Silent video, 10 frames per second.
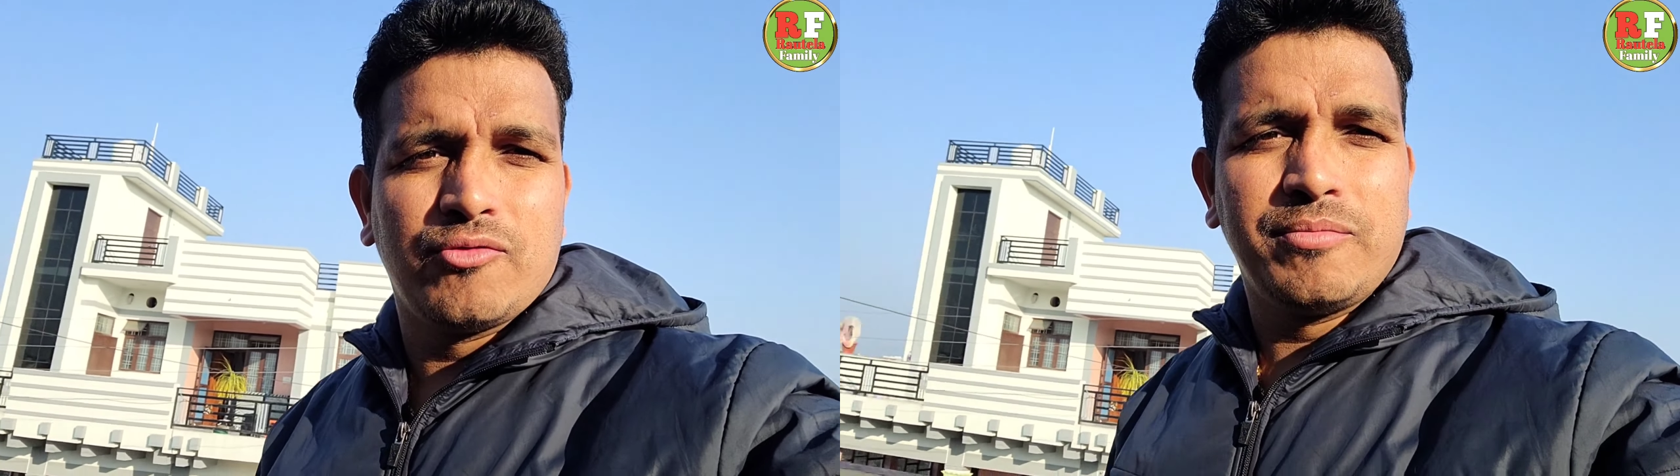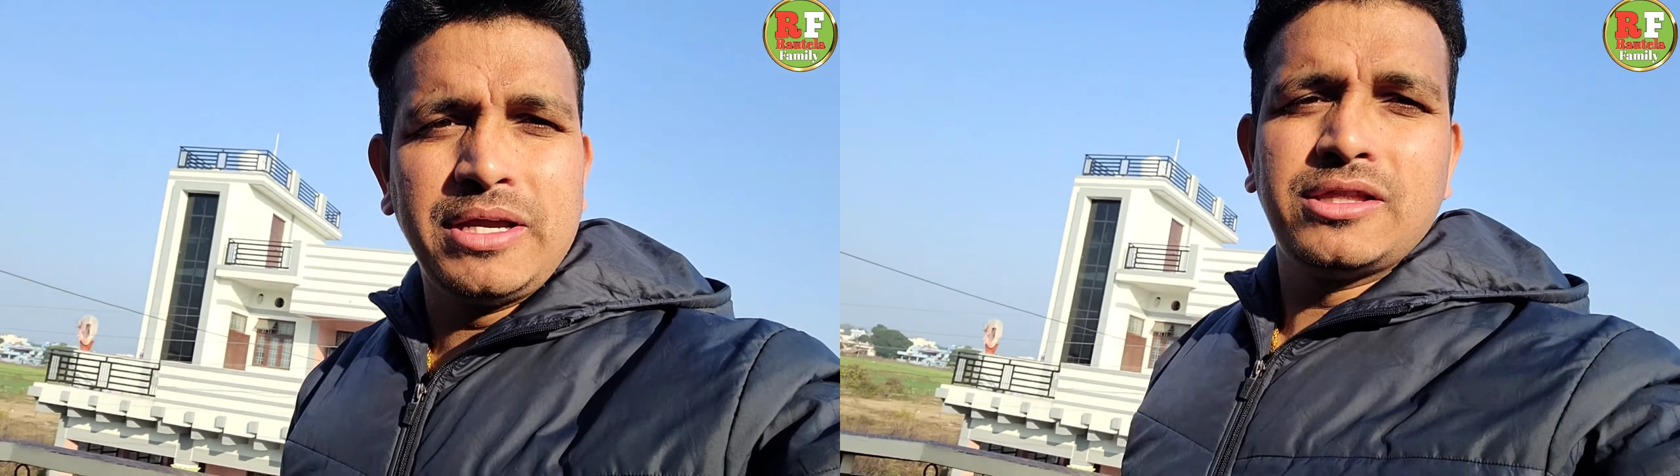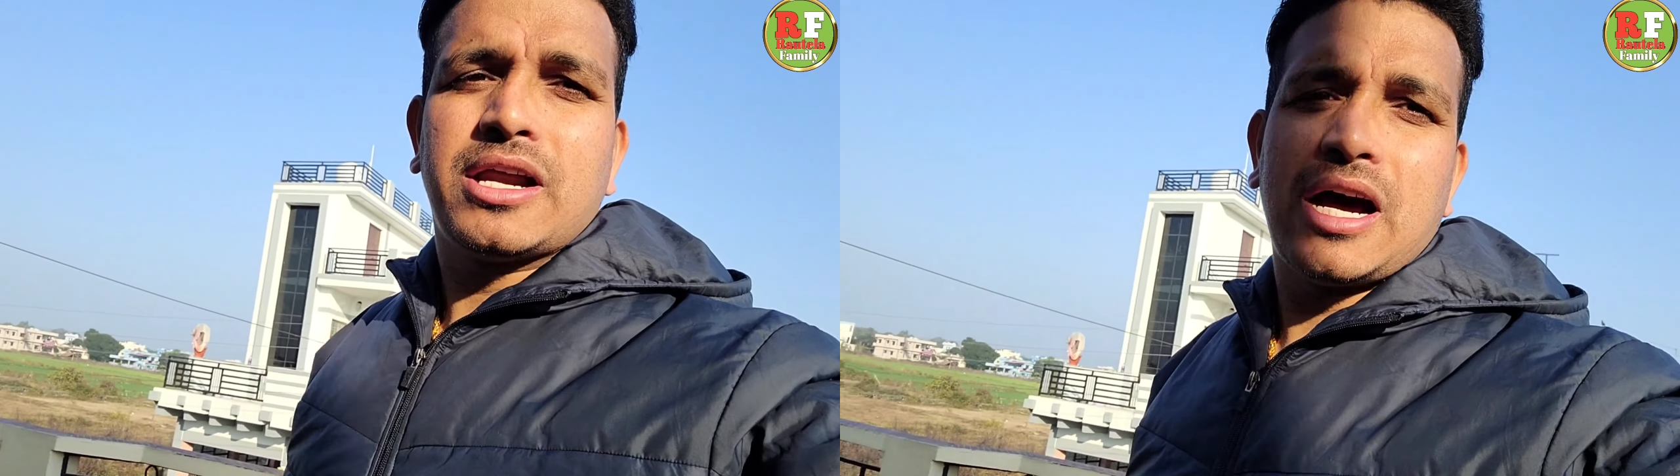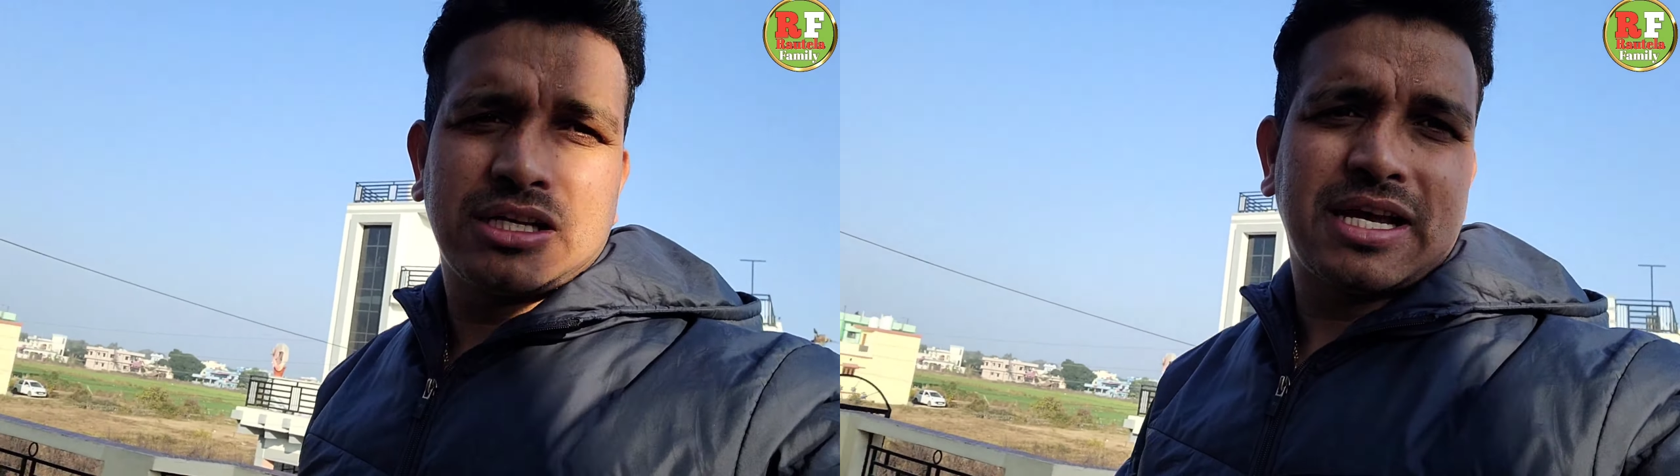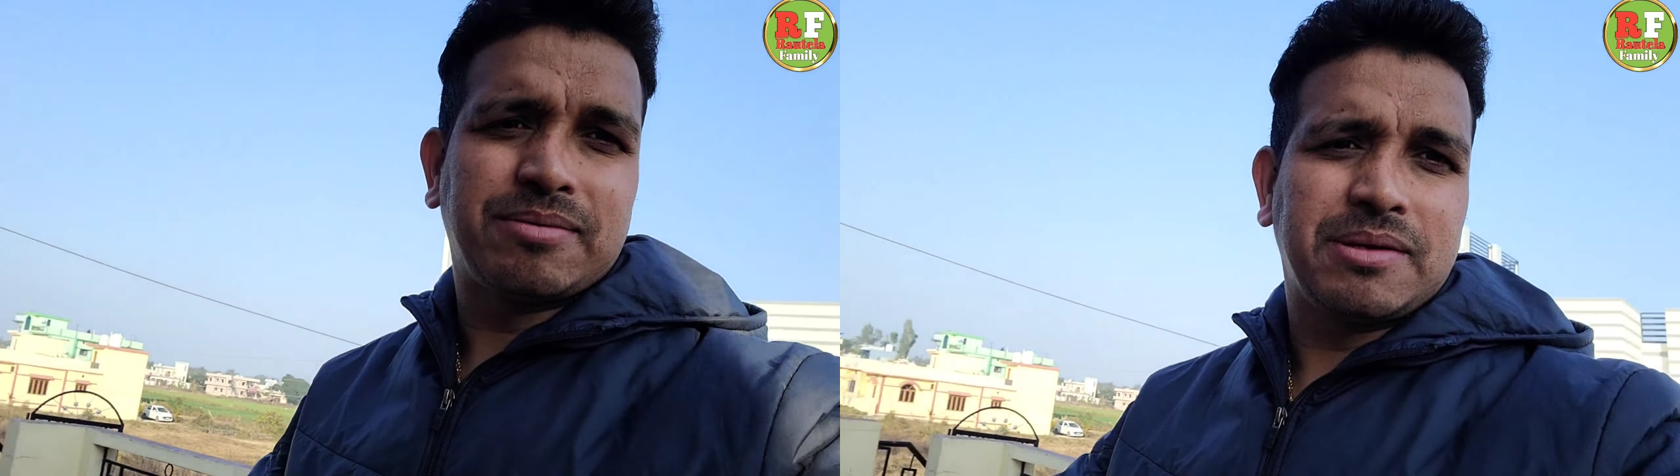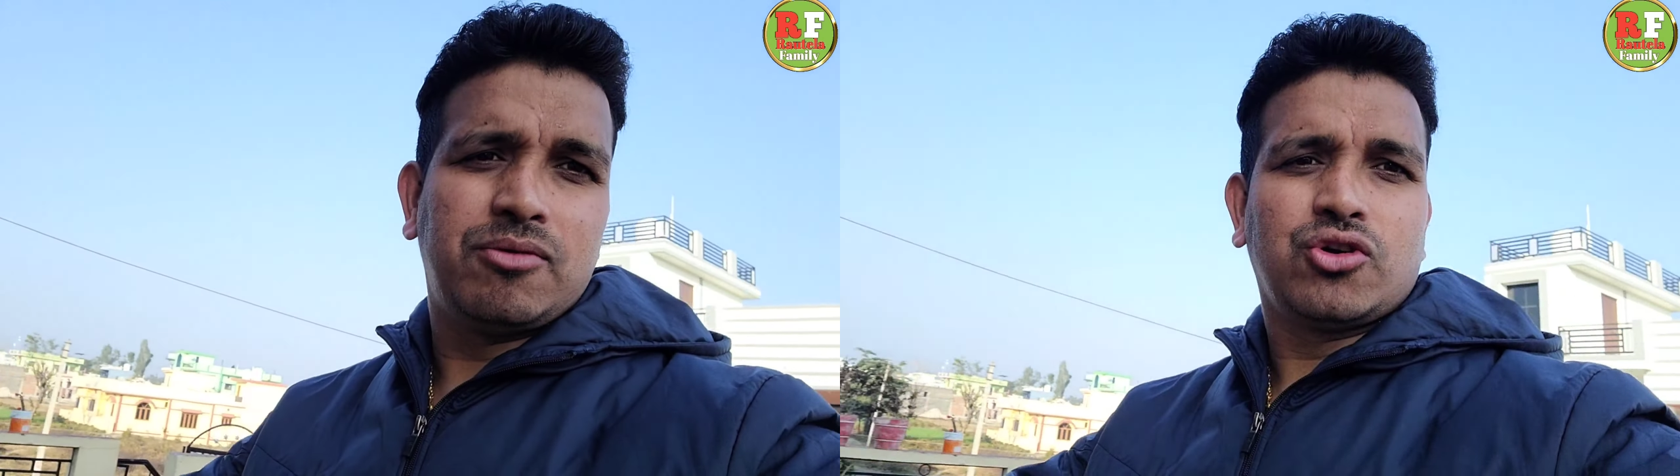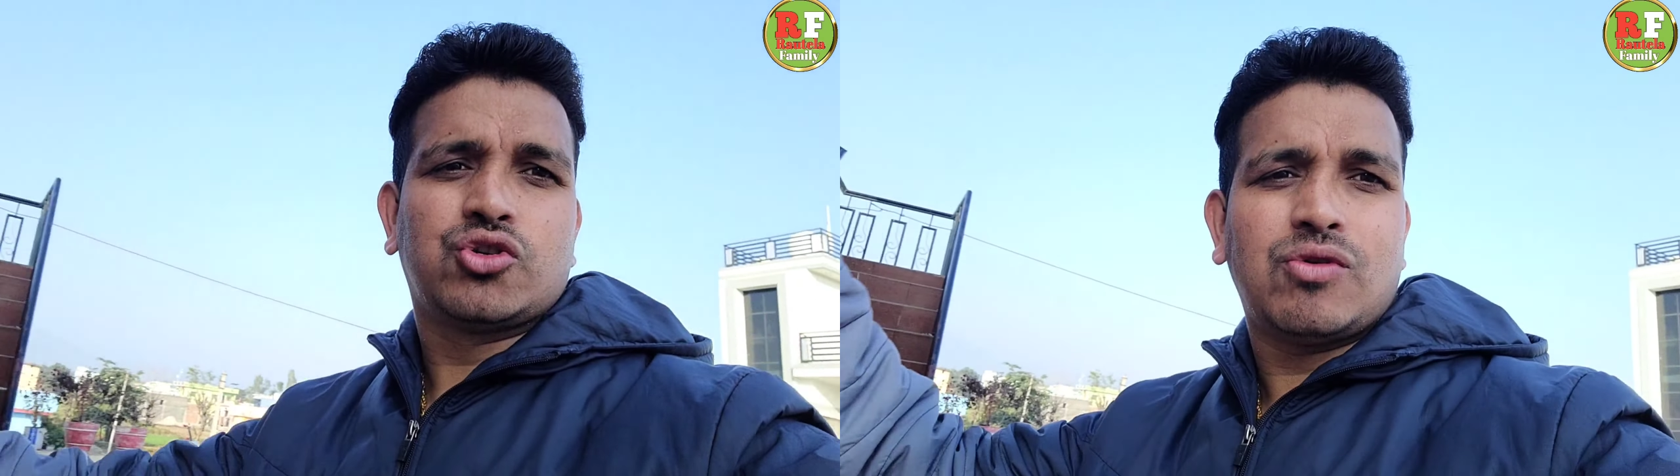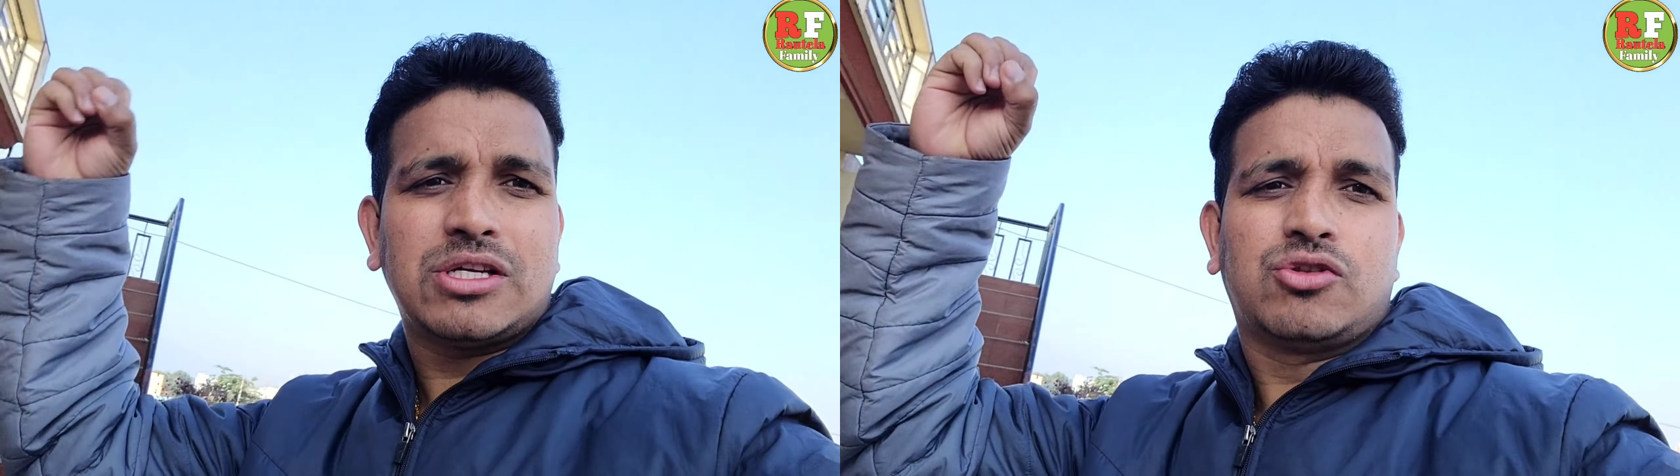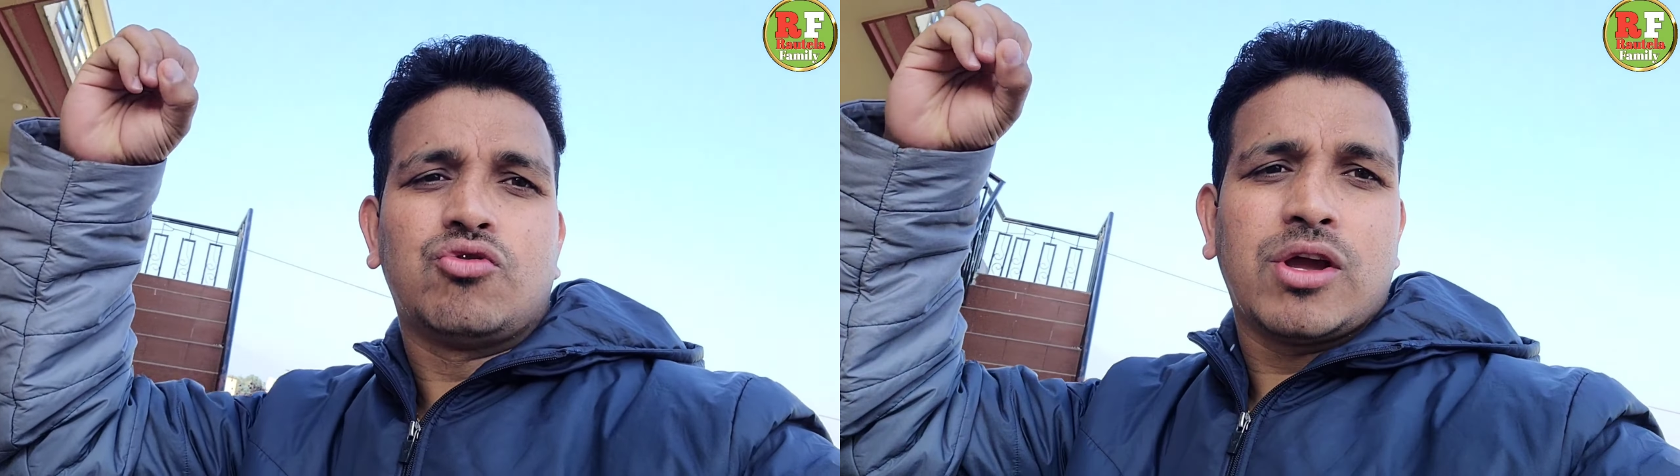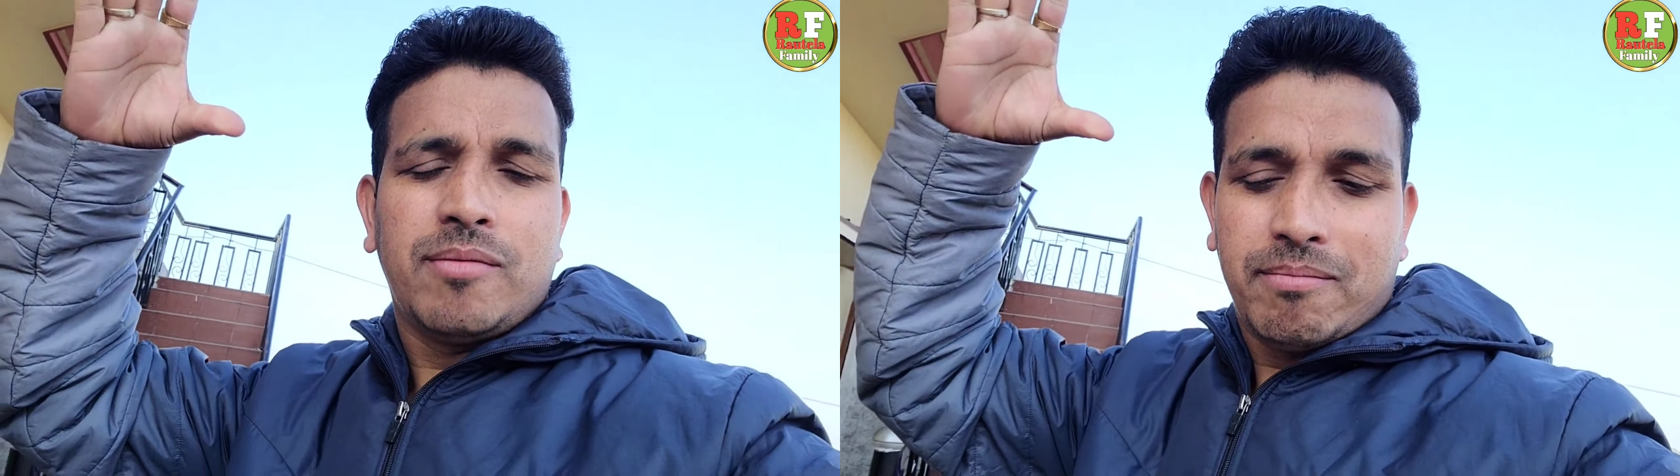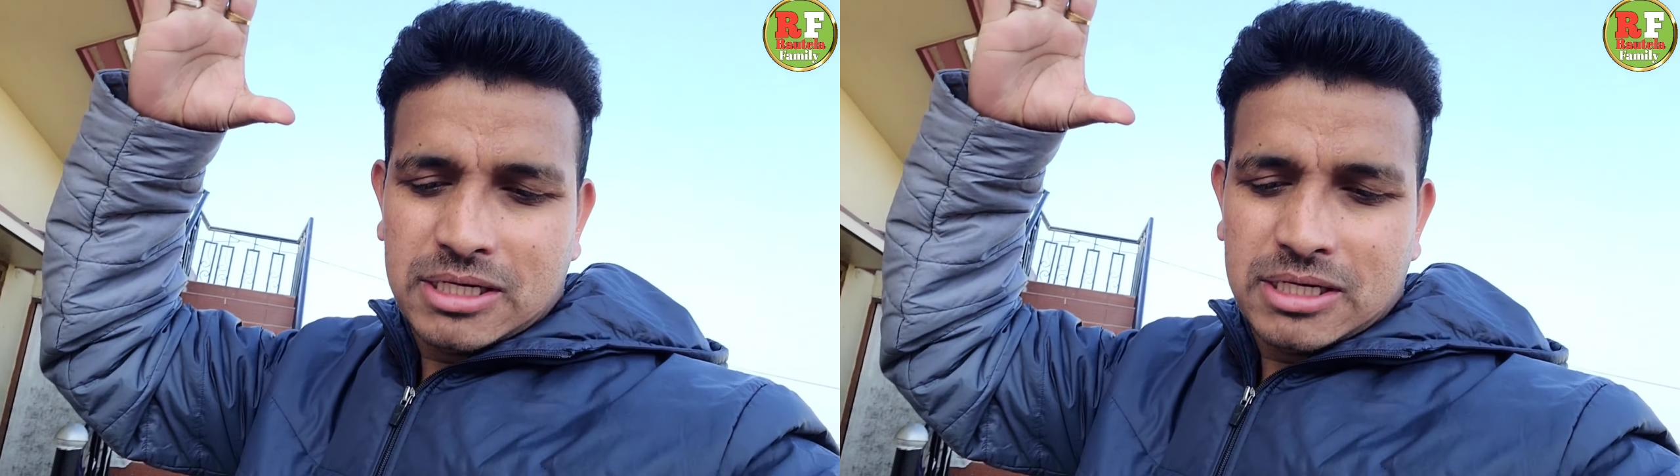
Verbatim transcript: उम्मीद आशा आप सभी लोग स्वस्थ होंगे